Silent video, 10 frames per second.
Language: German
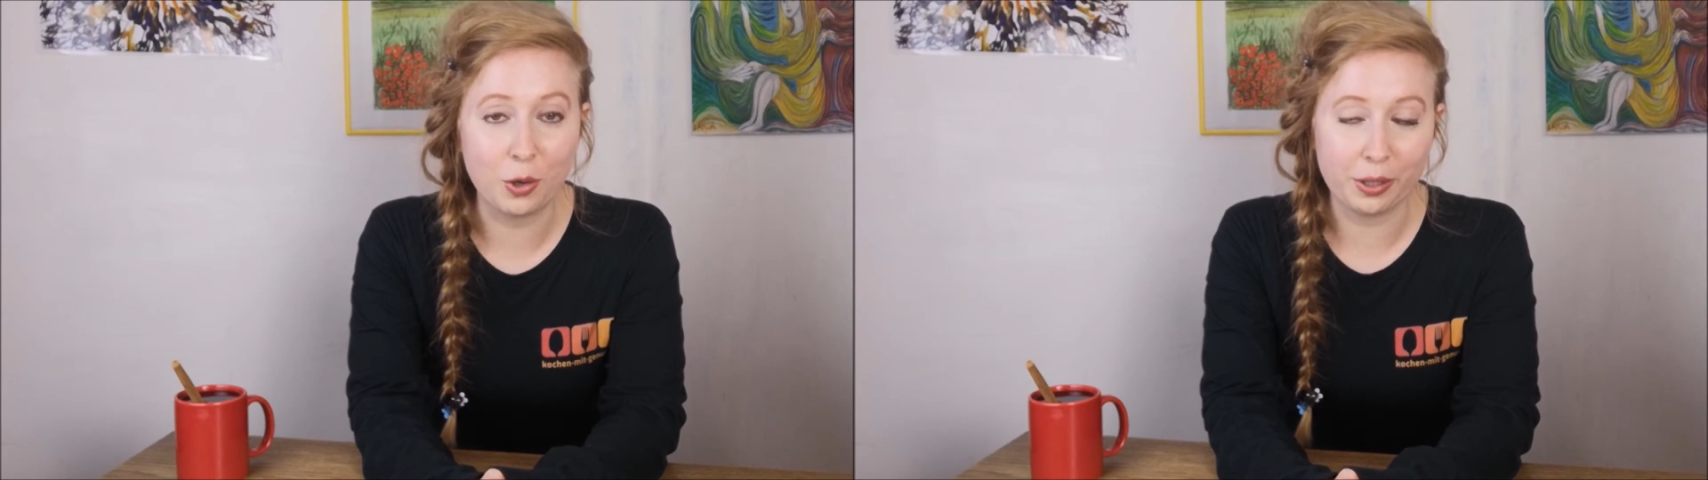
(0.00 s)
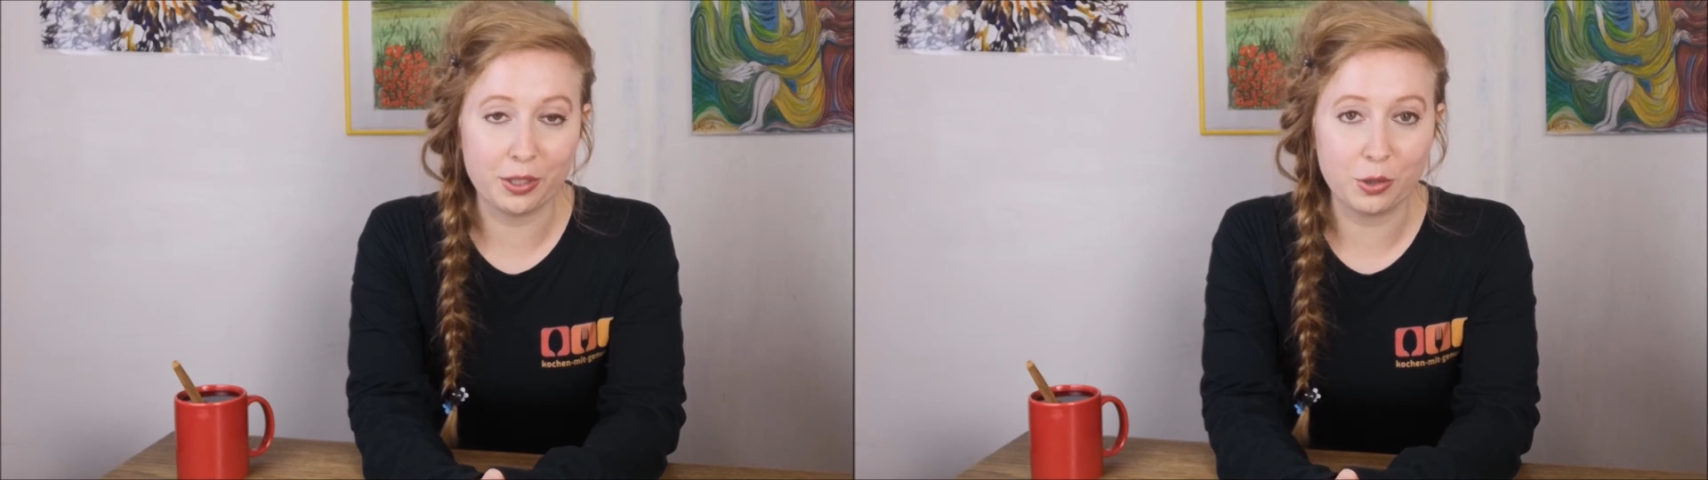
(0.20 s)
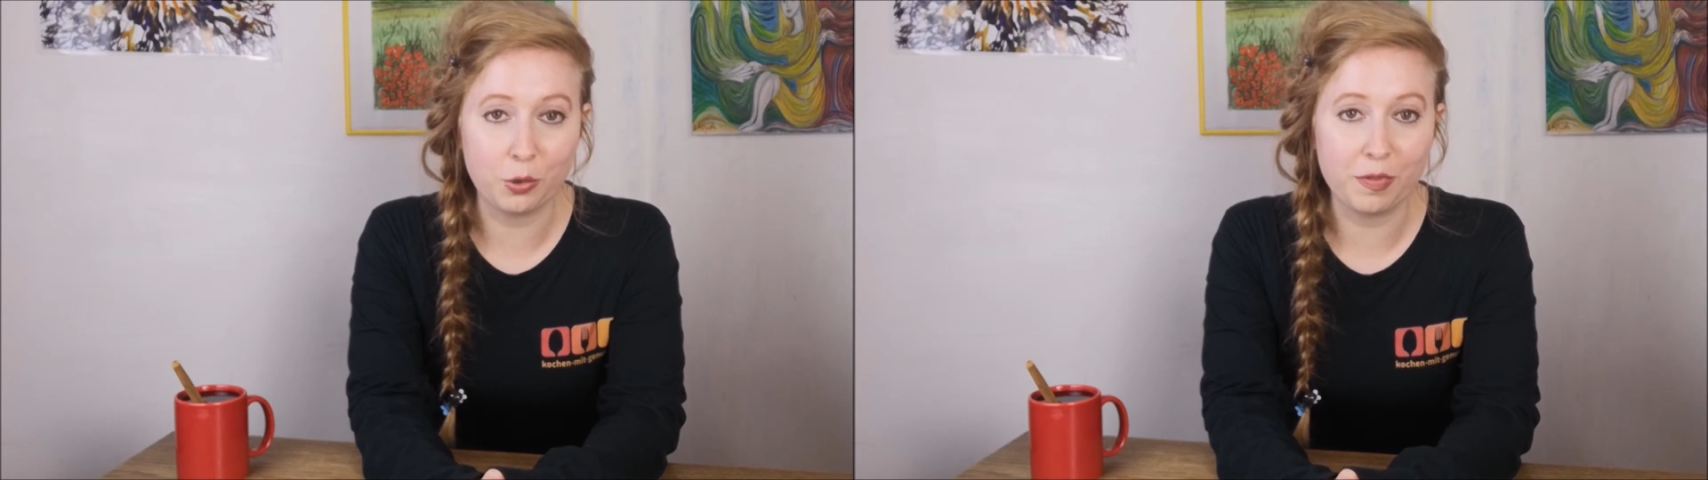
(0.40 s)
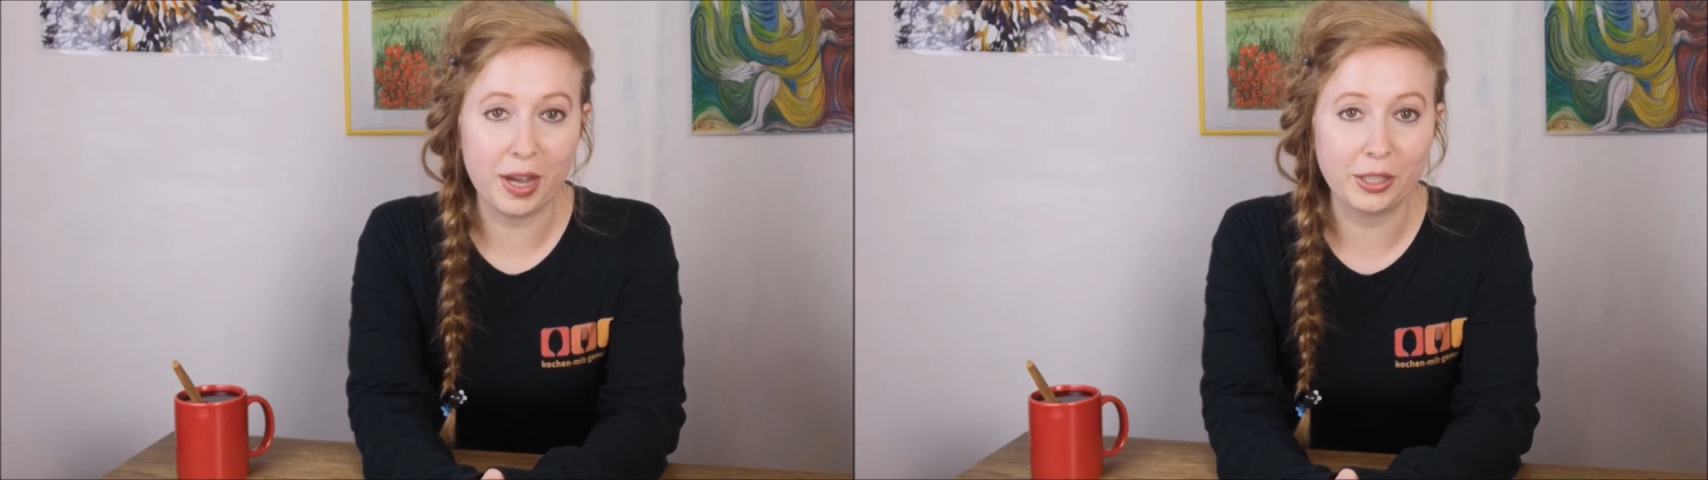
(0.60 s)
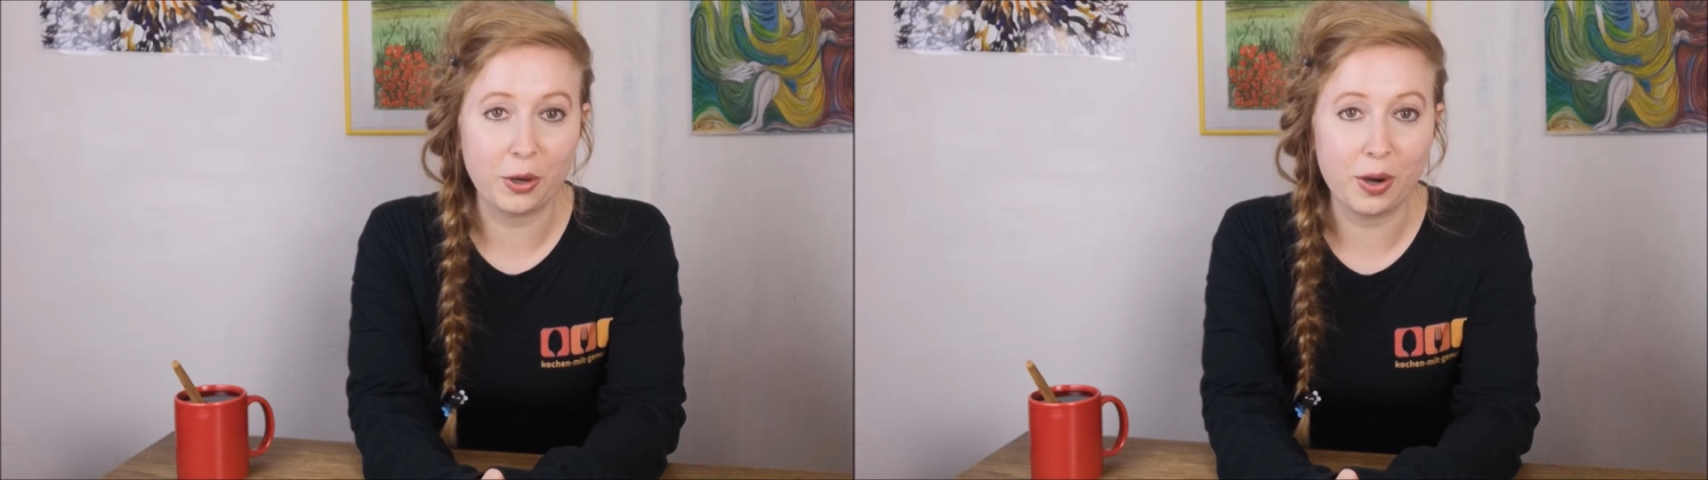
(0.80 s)
eures
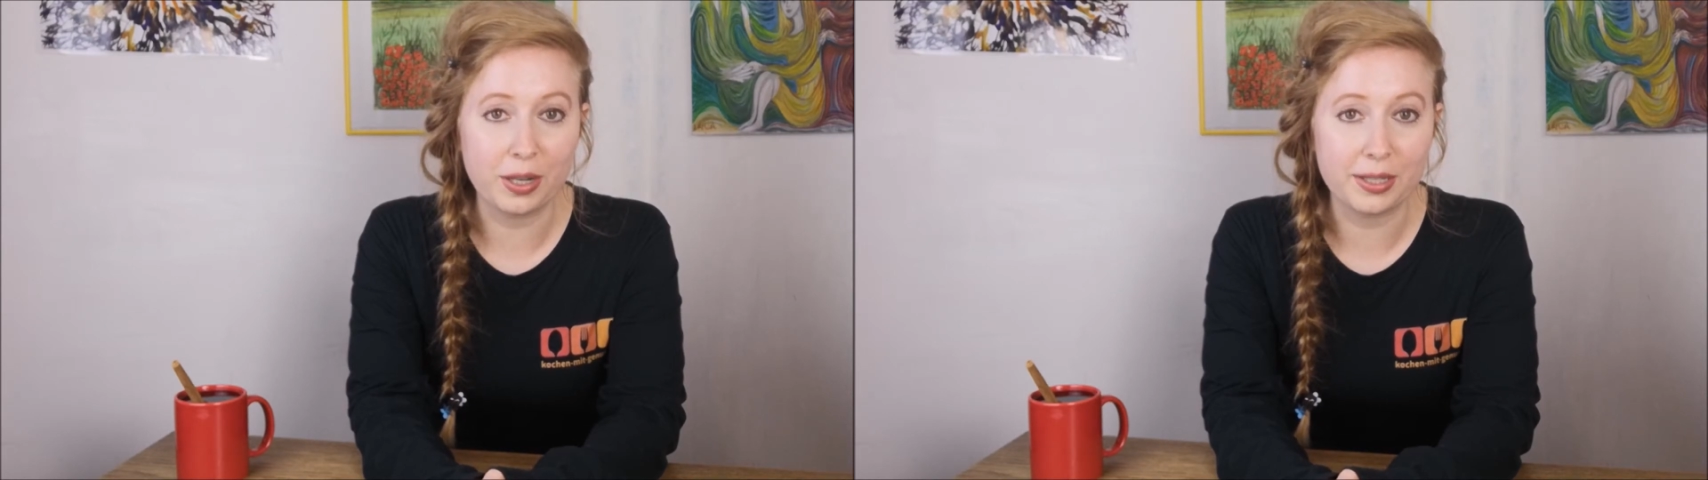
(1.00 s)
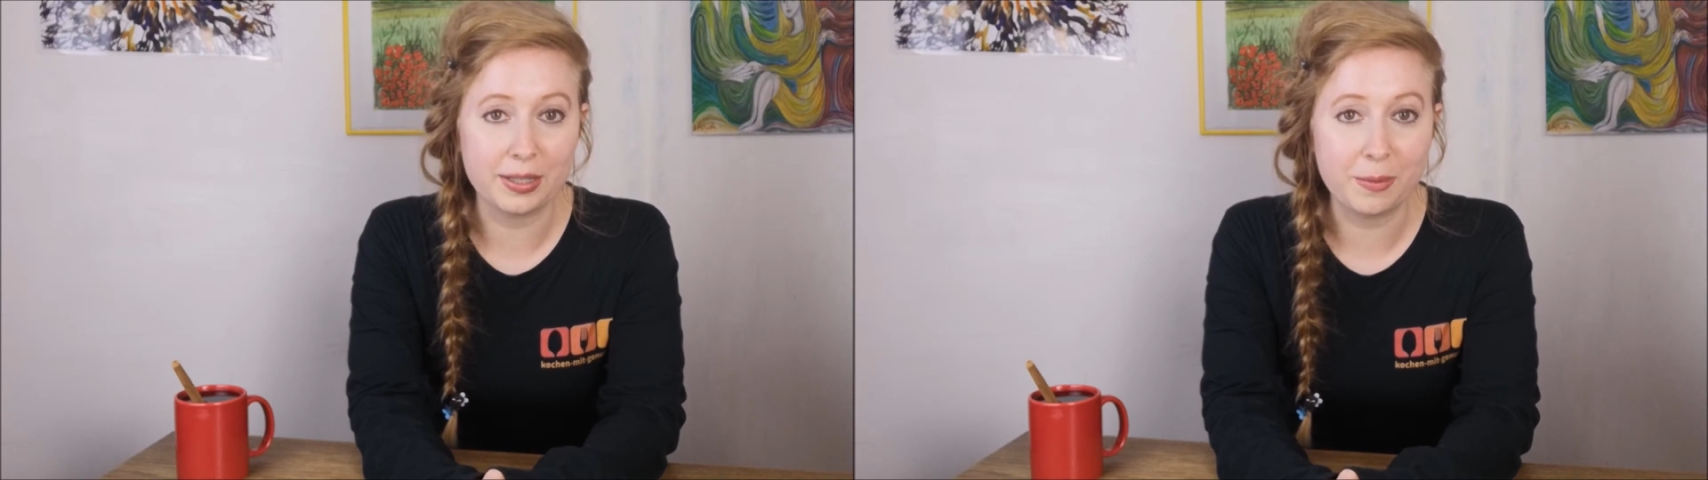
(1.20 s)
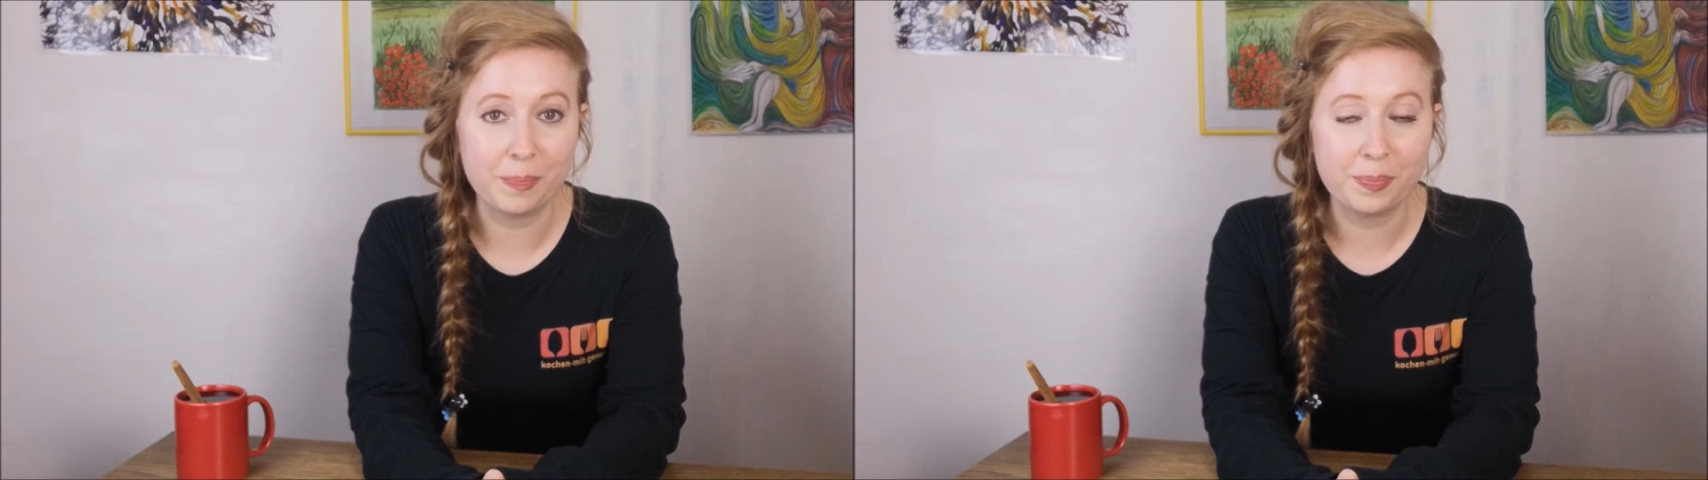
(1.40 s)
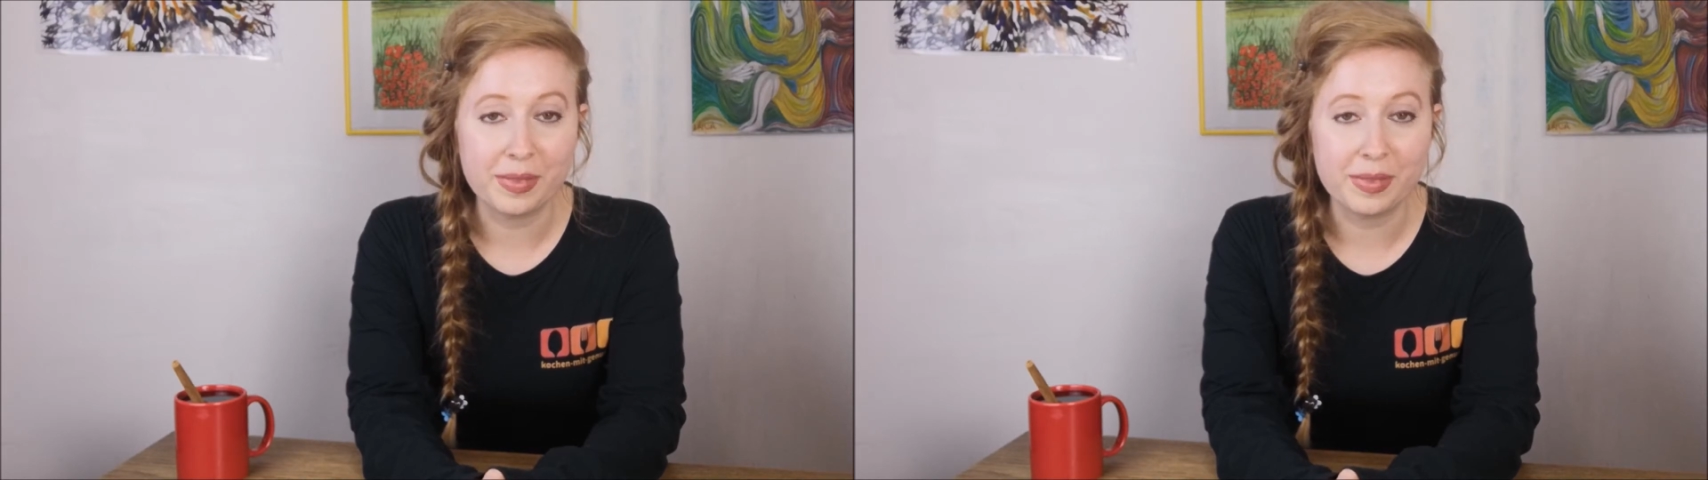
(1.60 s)
Glühweinkochers.